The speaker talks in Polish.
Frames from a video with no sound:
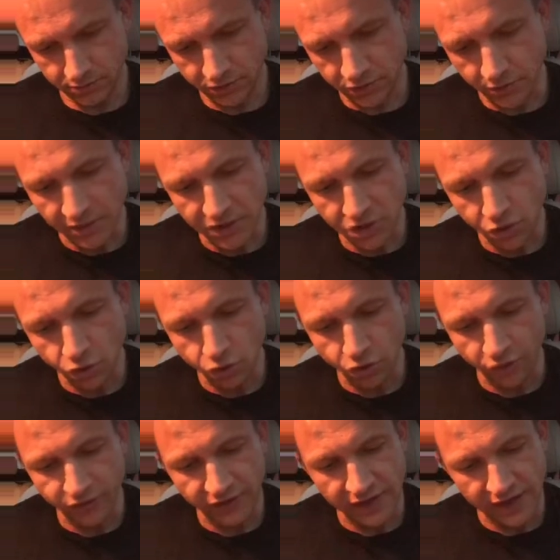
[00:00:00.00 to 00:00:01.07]
co ma się
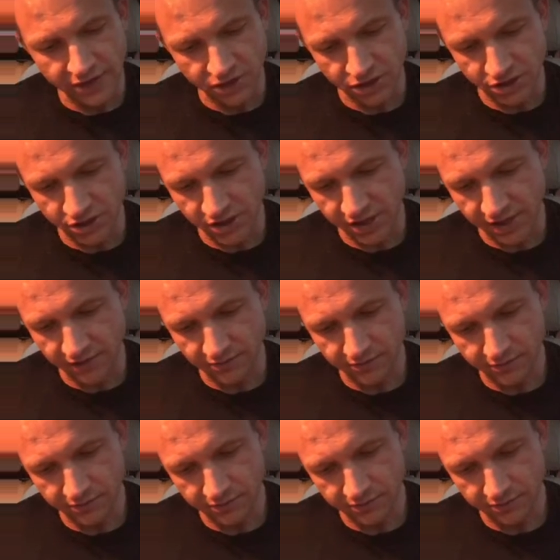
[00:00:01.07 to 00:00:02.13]
jutro wydarzyć, nie?
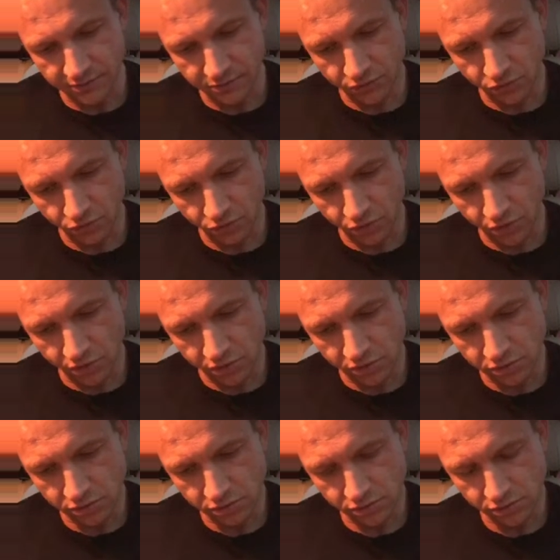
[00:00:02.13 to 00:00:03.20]
No, jutro...